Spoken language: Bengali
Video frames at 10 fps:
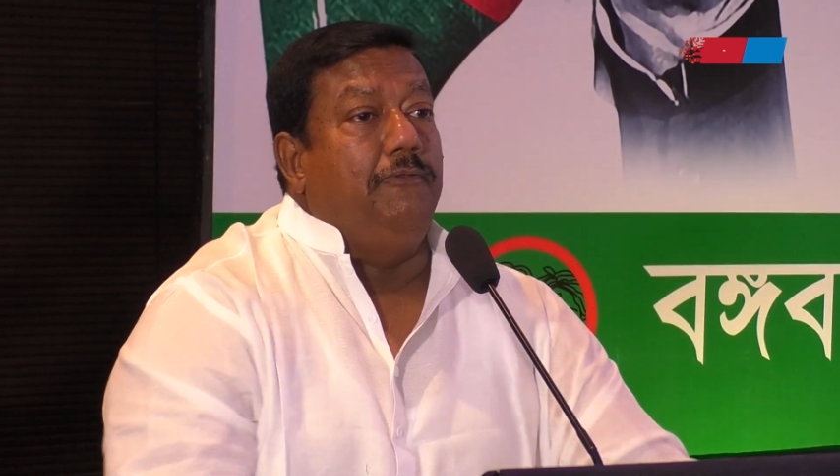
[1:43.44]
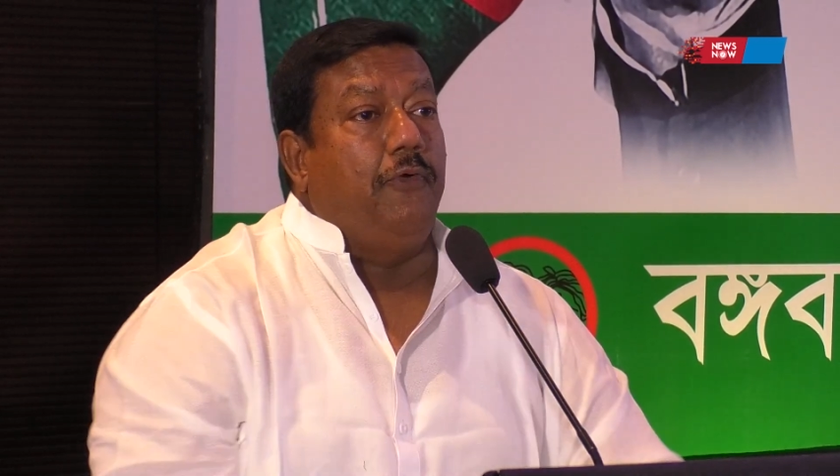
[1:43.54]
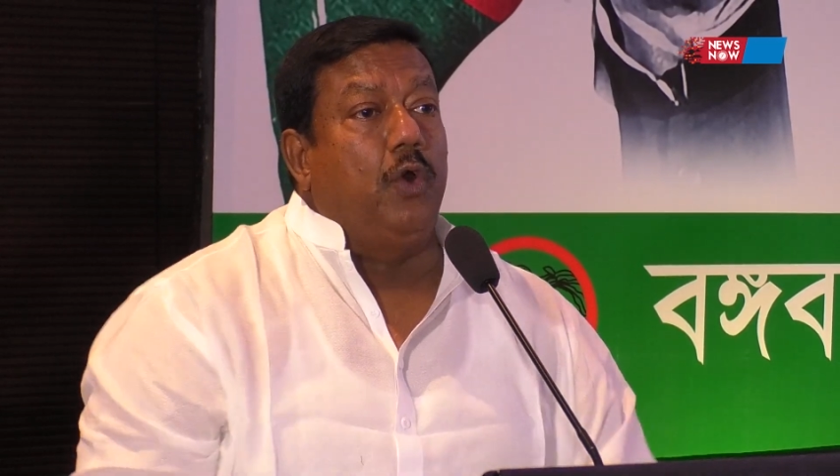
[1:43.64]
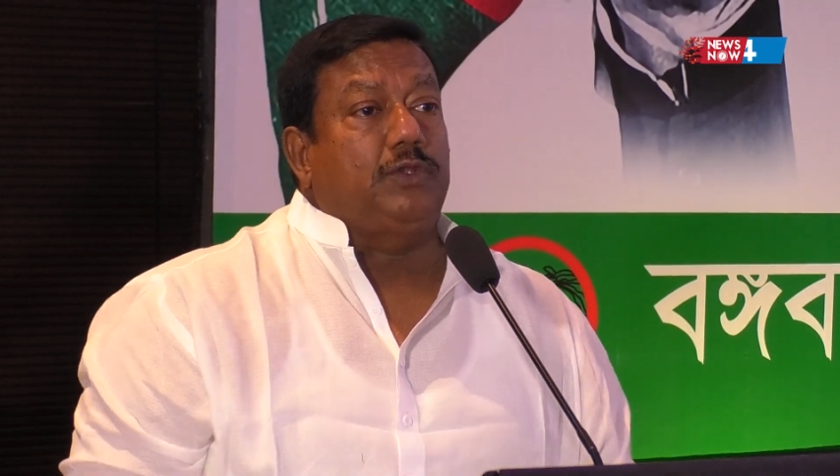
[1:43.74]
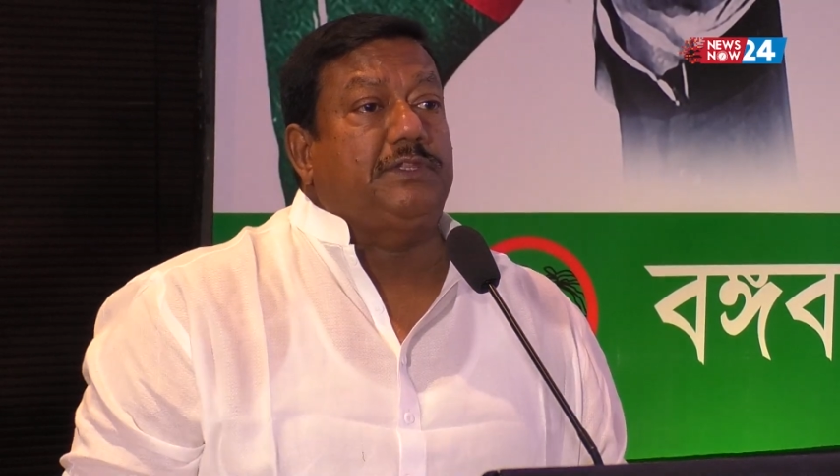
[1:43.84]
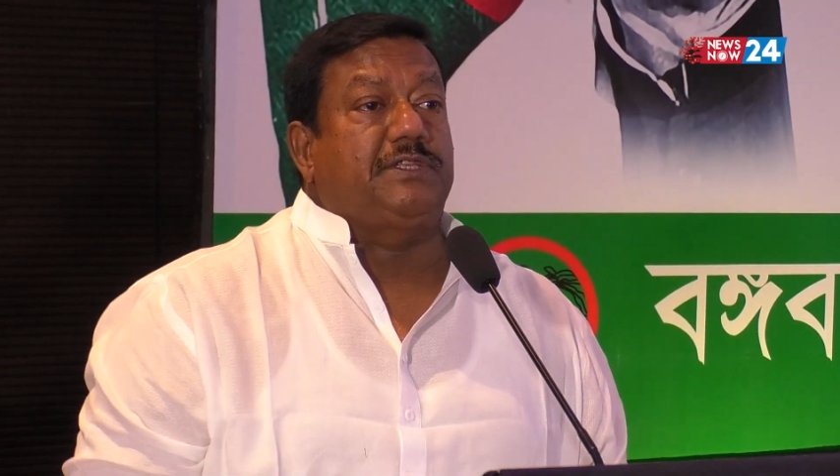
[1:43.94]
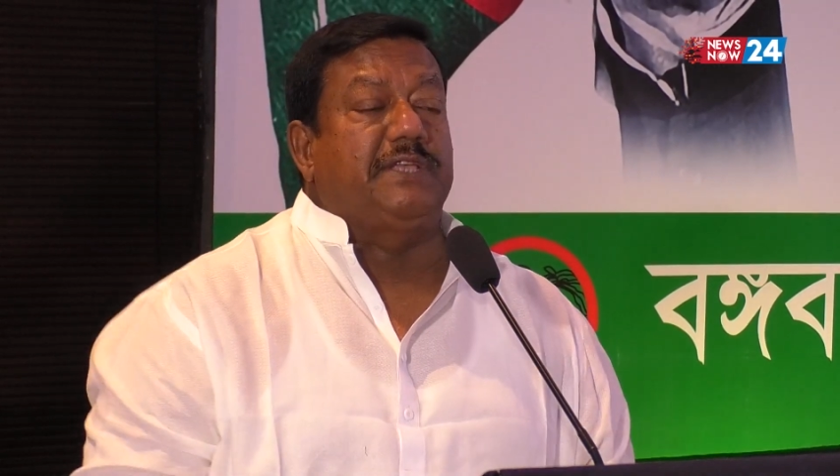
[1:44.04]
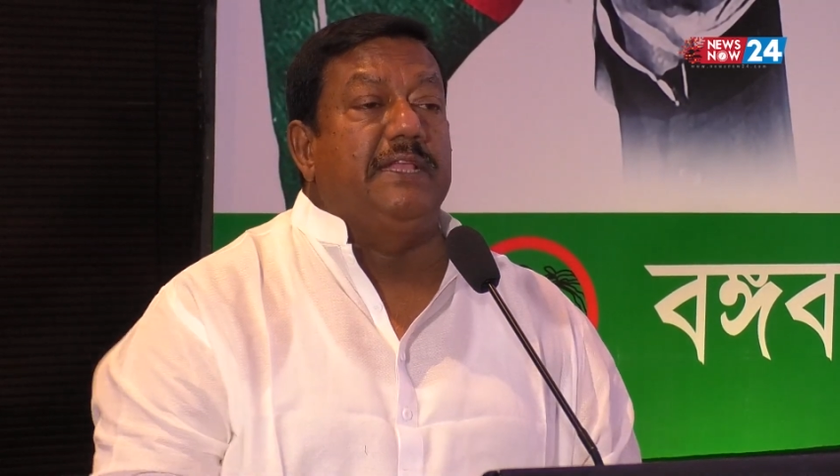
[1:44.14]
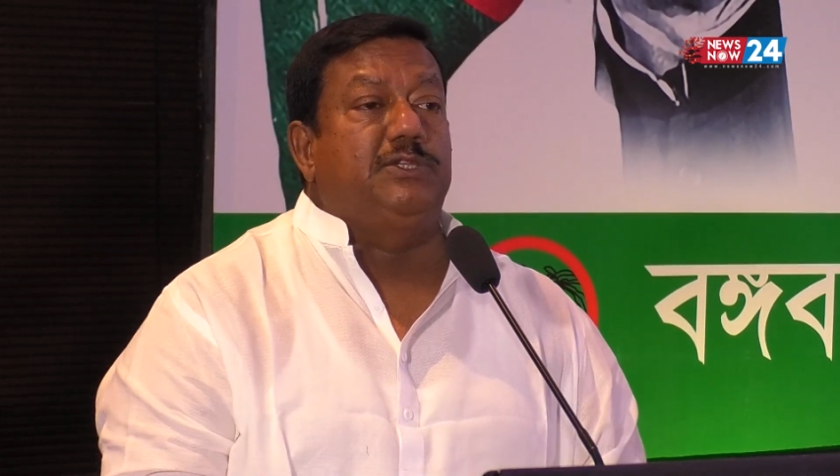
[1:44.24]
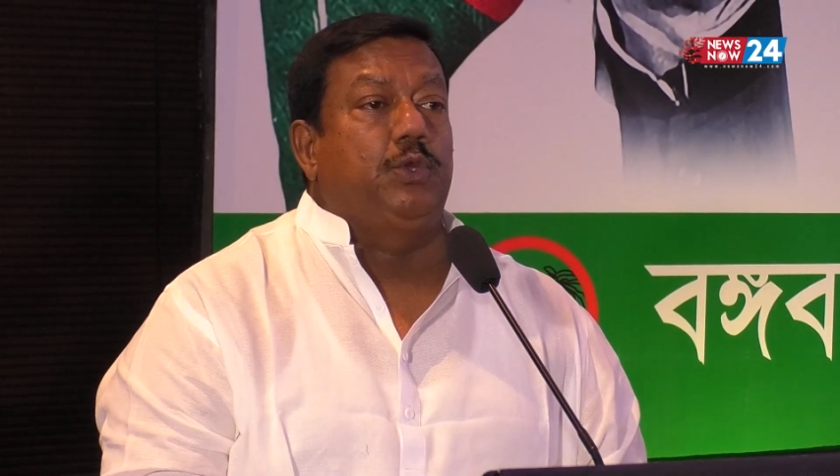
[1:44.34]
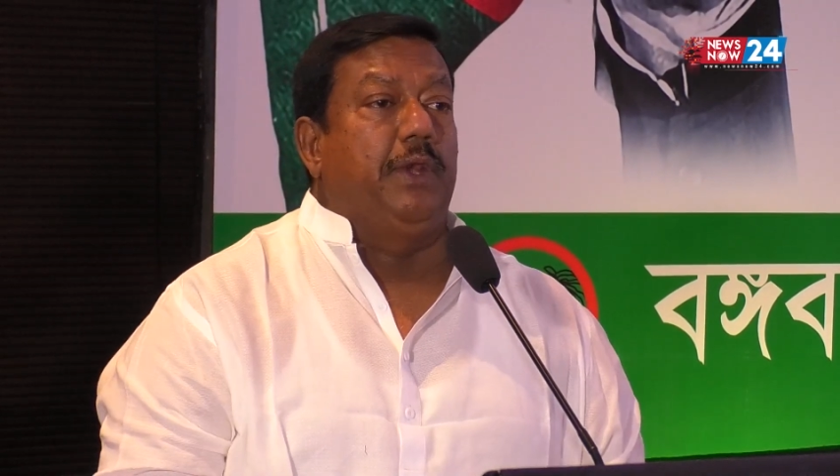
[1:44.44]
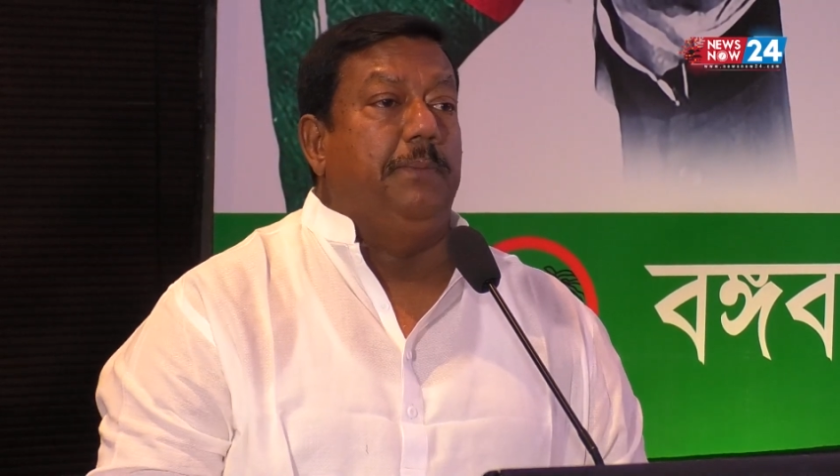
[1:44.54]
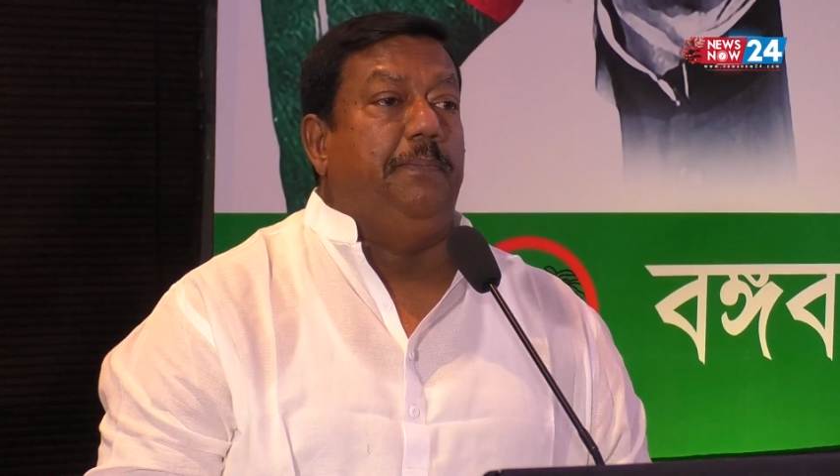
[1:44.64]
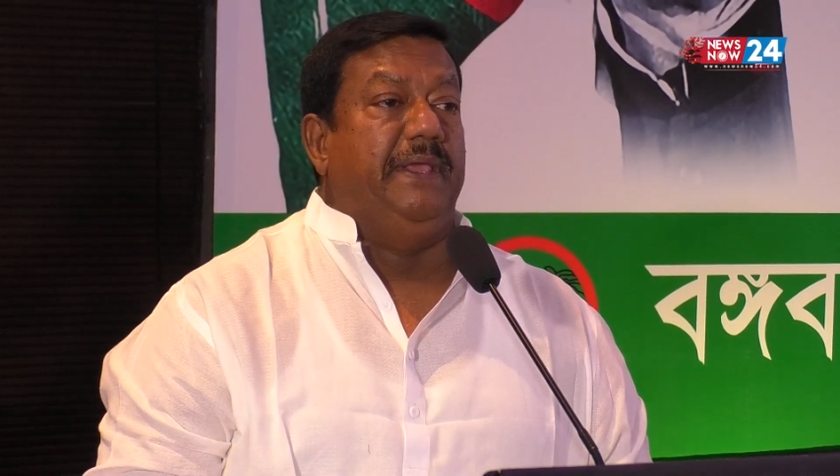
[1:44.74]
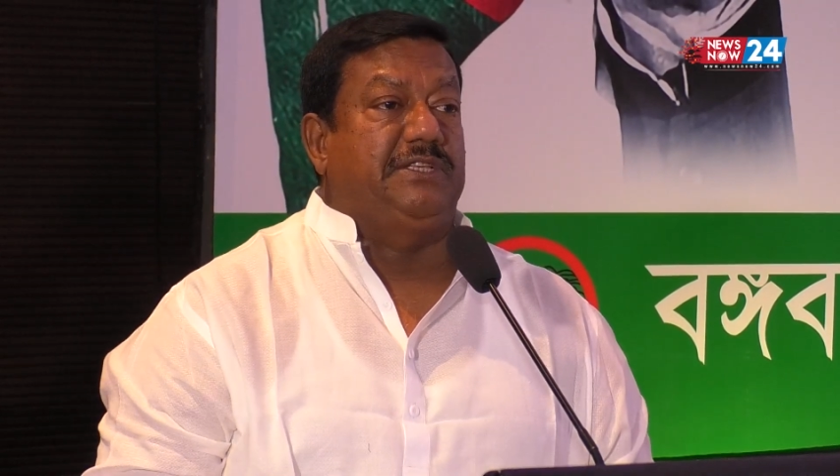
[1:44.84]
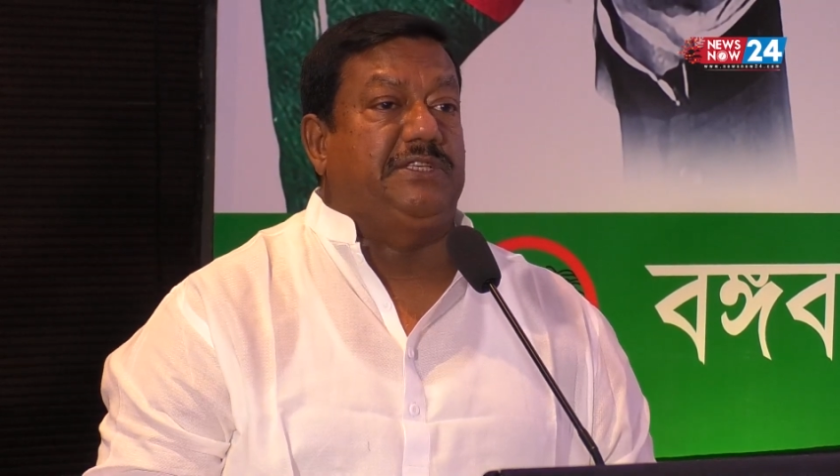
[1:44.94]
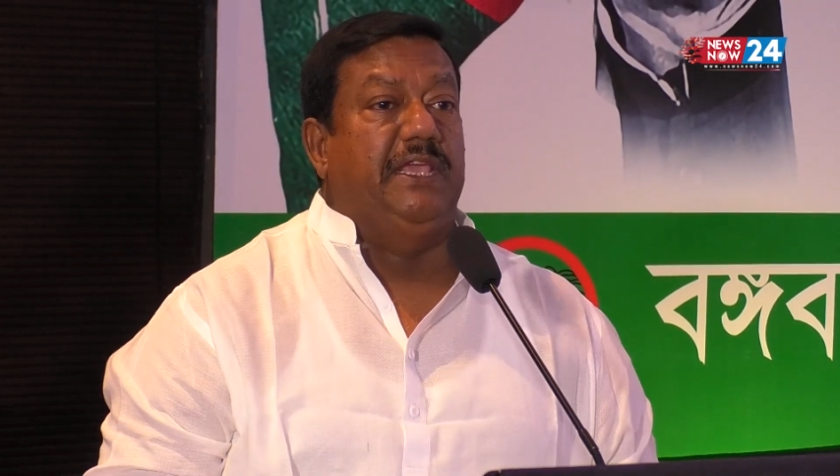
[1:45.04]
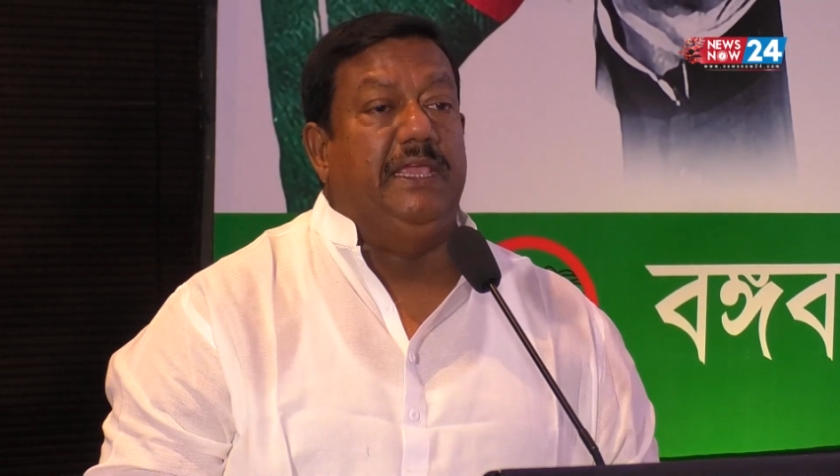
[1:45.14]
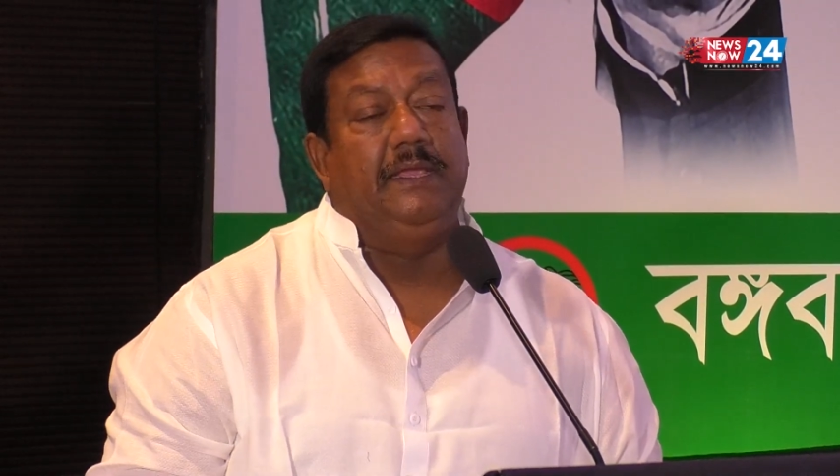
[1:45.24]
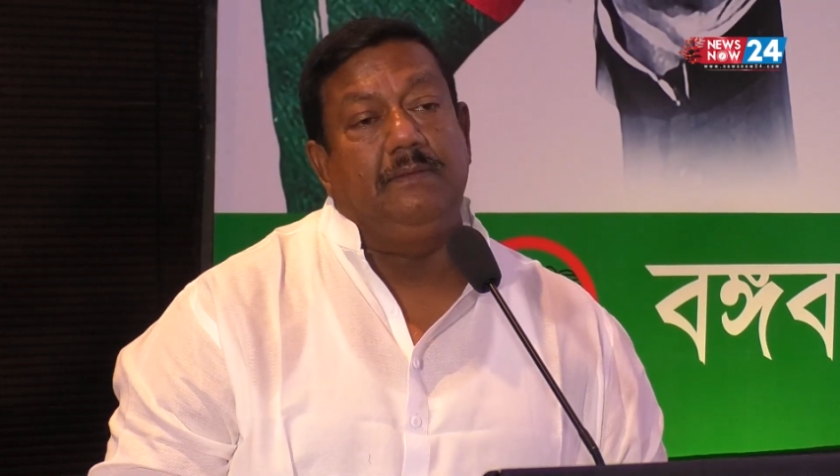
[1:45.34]
ফোর্থ সেঞ্চুরি
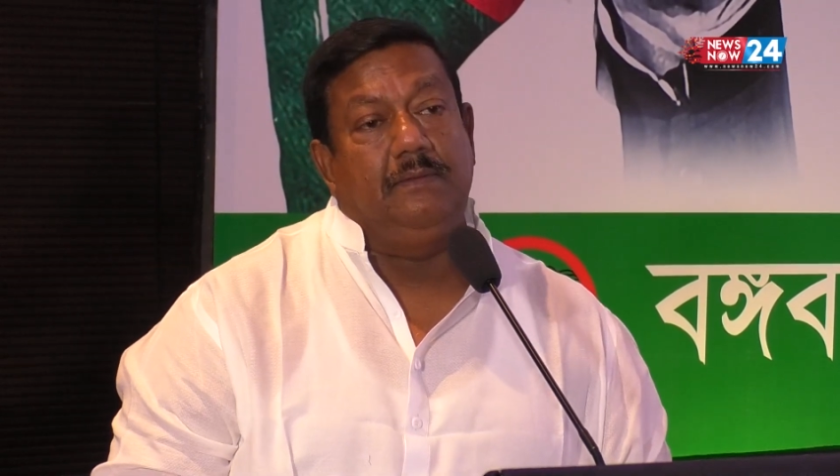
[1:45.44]
বিসি